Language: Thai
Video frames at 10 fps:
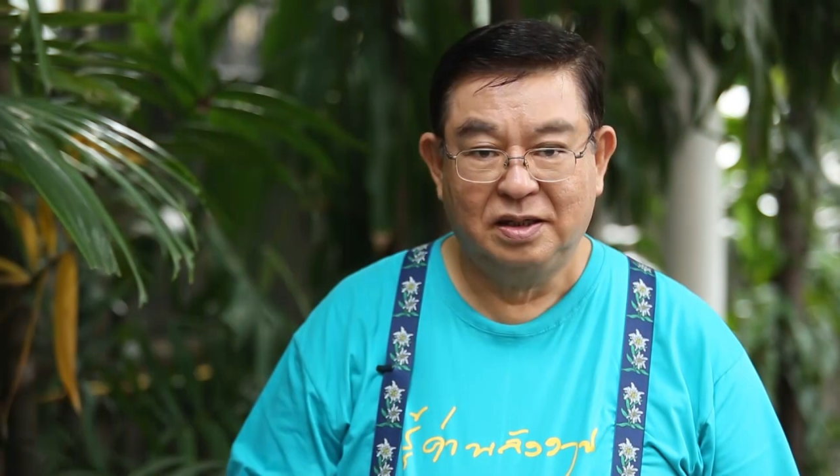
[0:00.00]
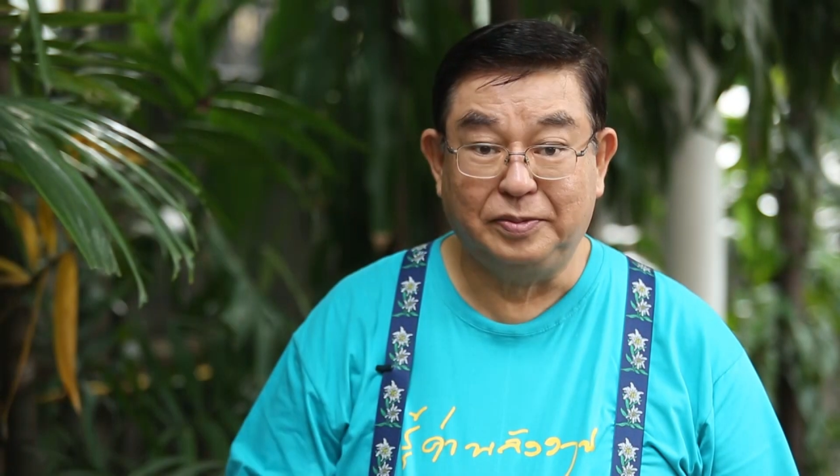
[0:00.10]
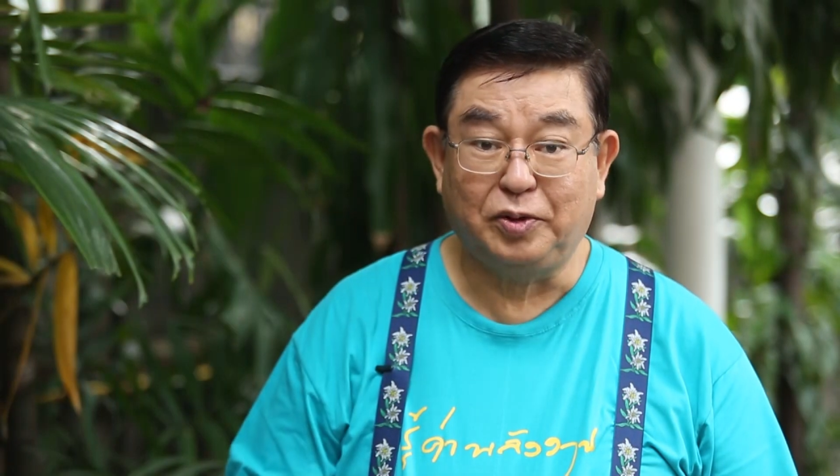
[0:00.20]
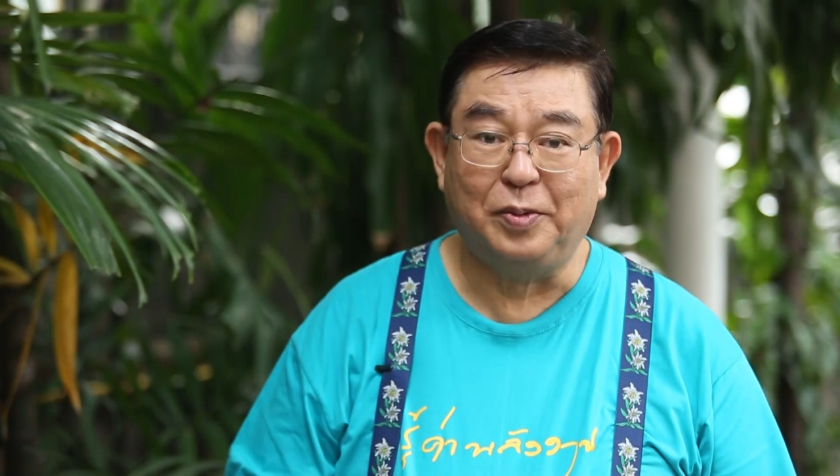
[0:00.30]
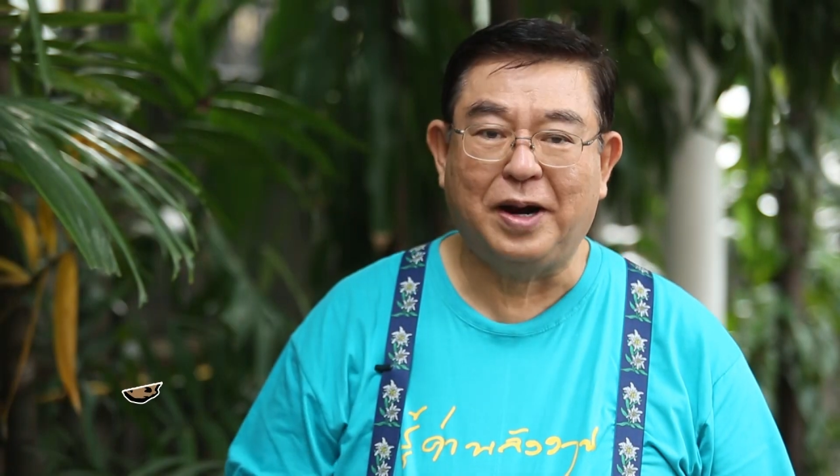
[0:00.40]
ท่าน
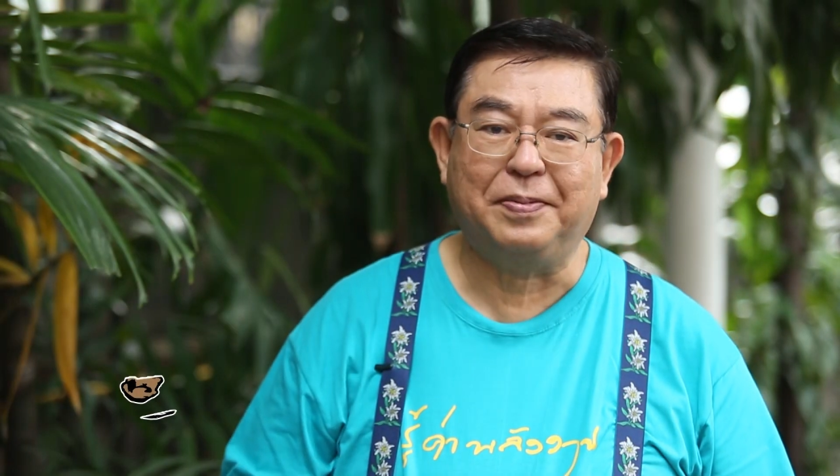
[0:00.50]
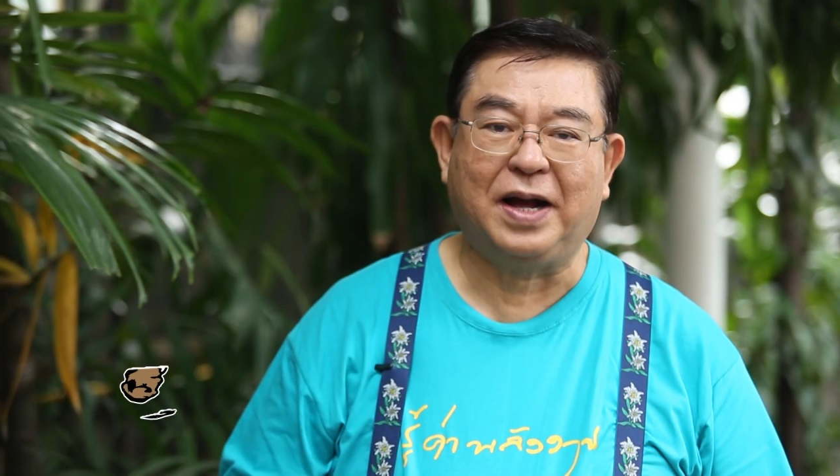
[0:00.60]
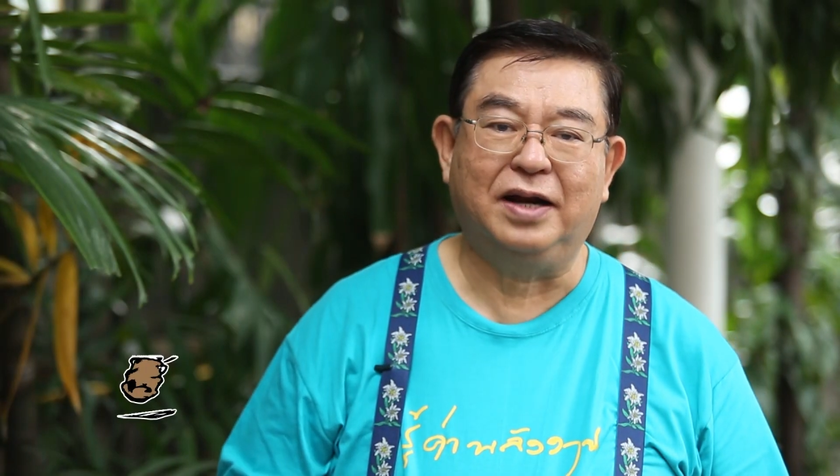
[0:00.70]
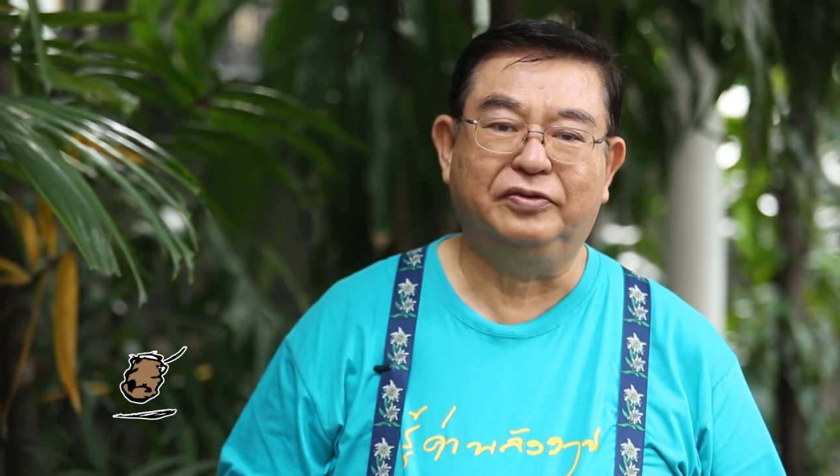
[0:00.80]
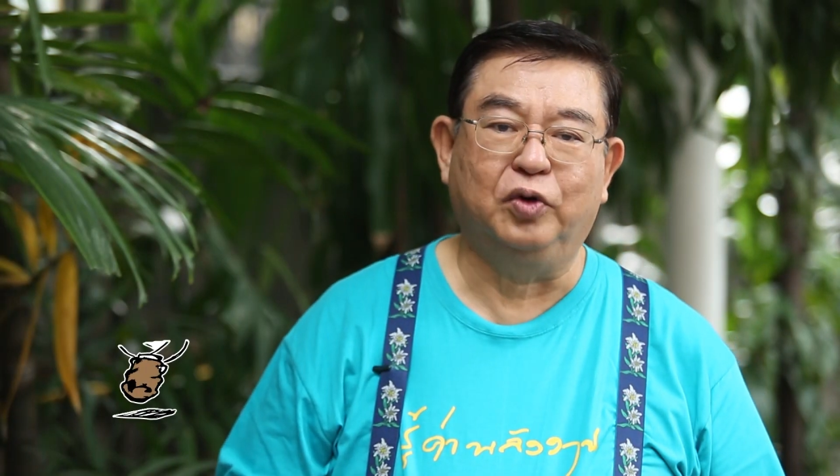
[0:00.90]
ผู้ชมครับ
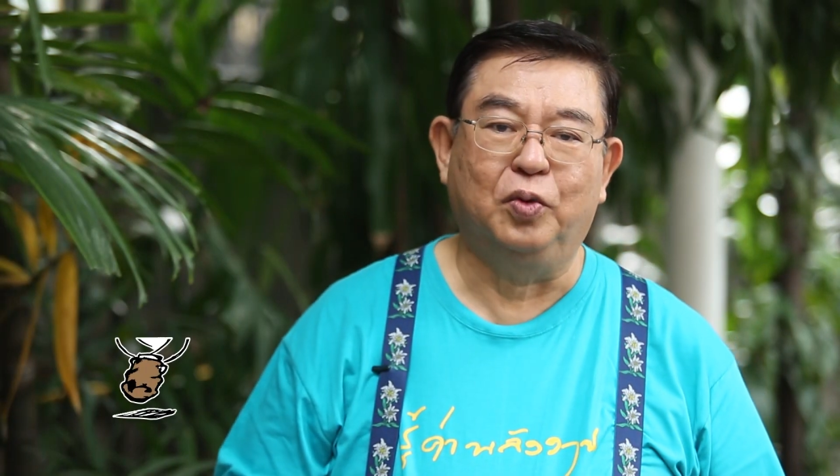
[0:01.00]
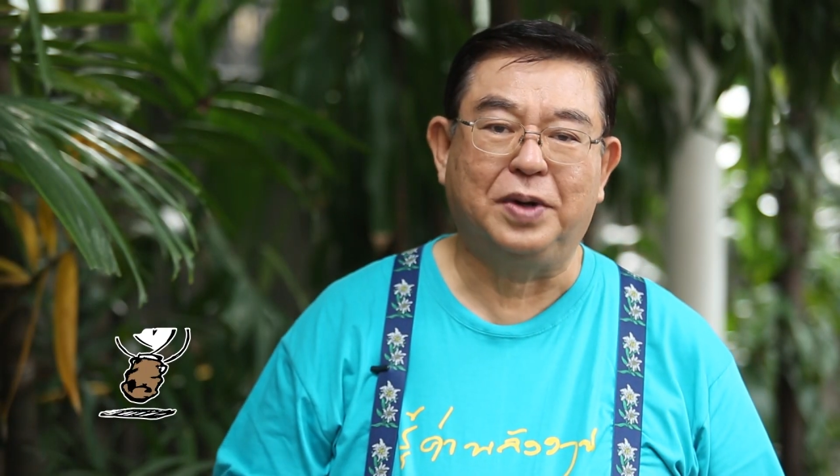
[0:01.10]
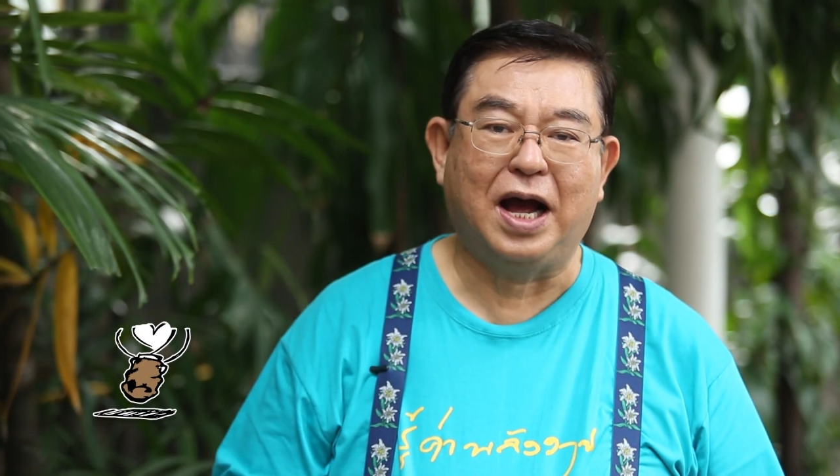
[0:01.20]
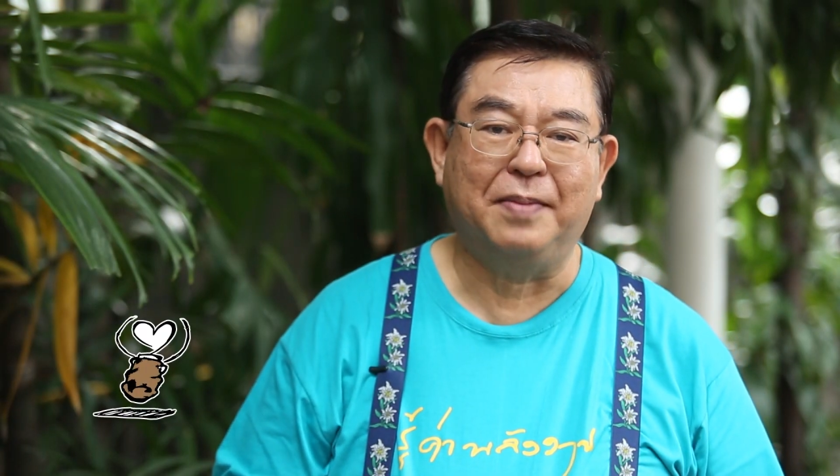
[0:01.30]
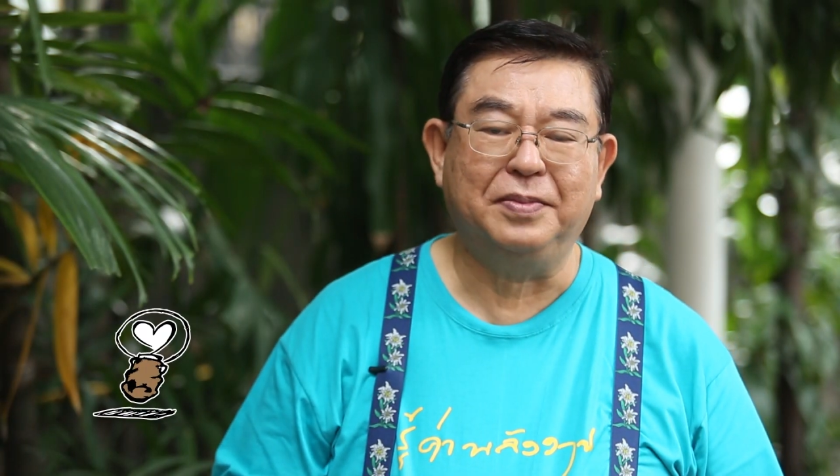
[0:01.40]
การสูง
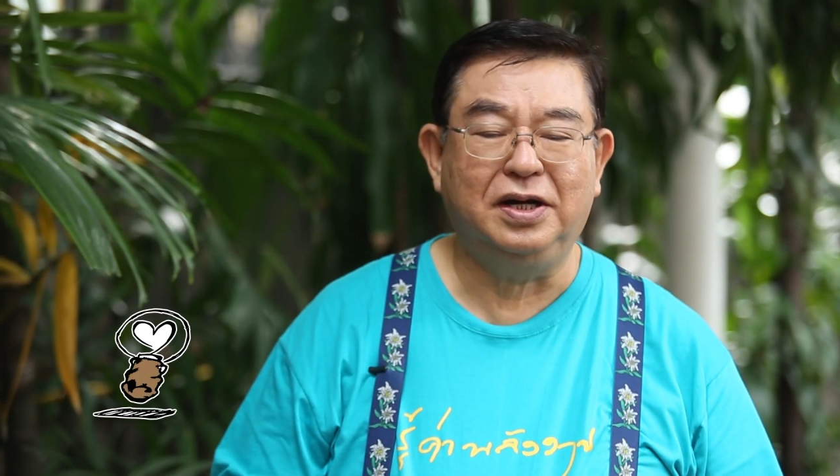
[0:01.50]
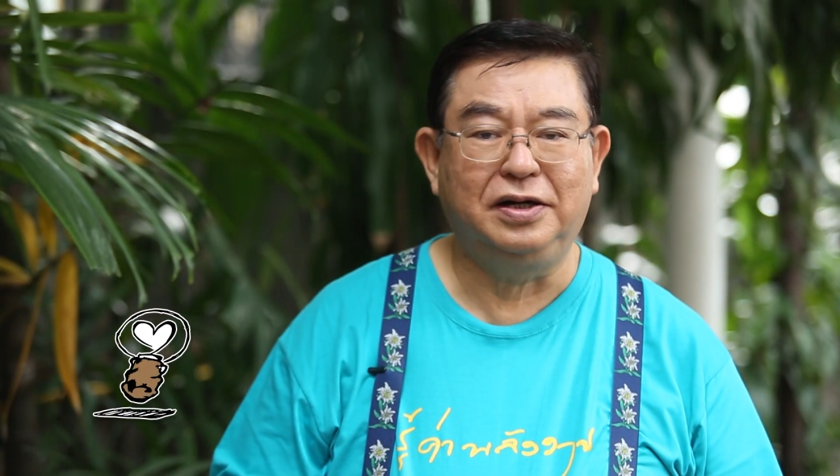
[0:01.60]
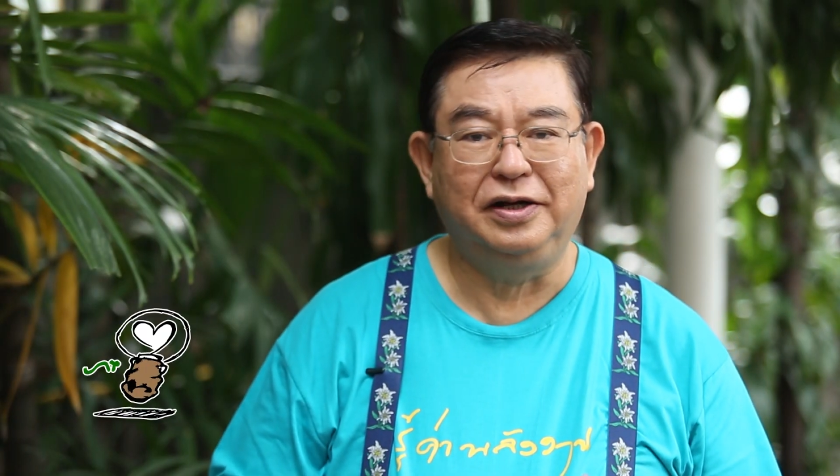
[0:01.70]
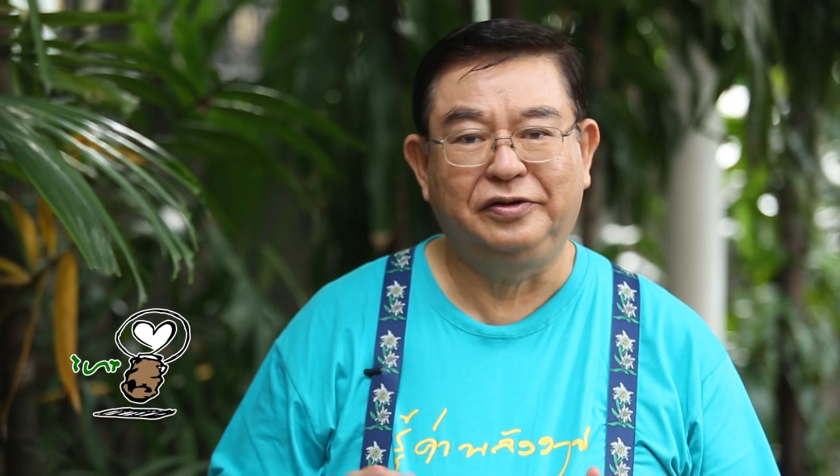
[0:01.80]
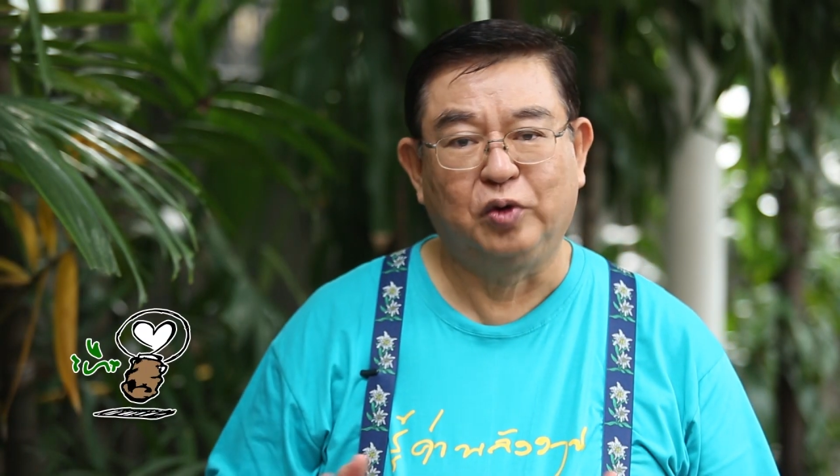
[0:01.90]
น้ำขึ้น
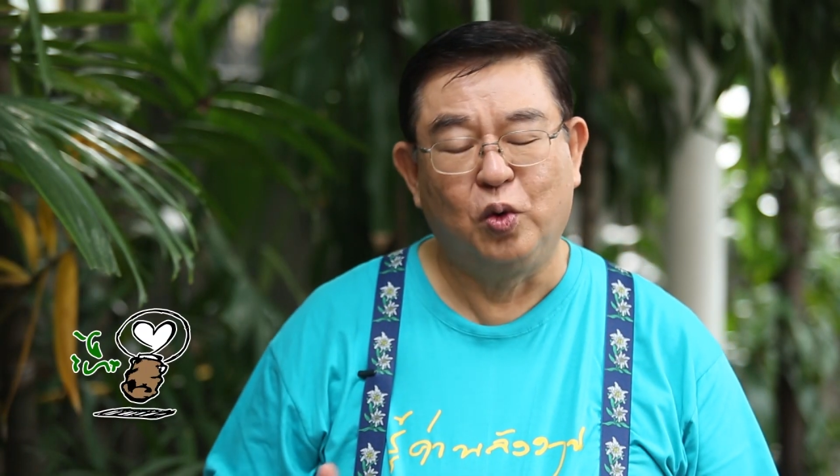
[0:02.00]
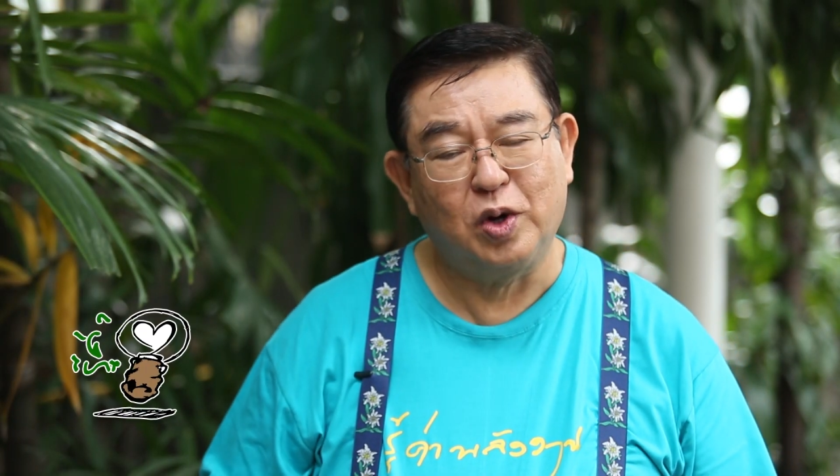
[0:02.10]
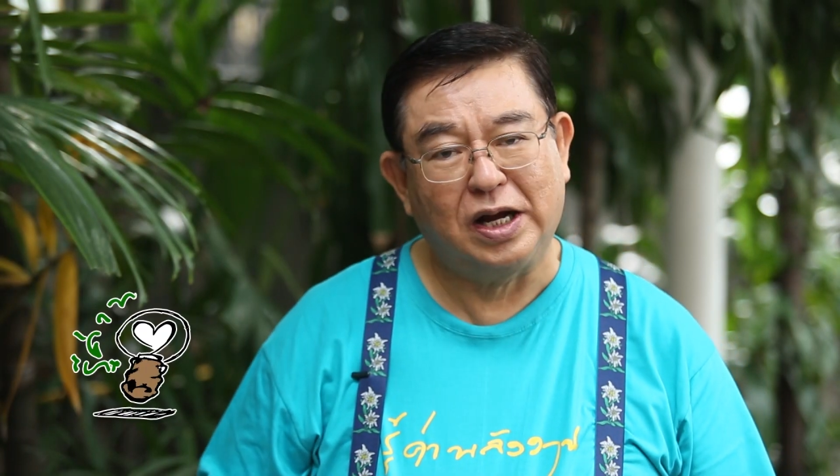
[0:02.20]
ที่สูง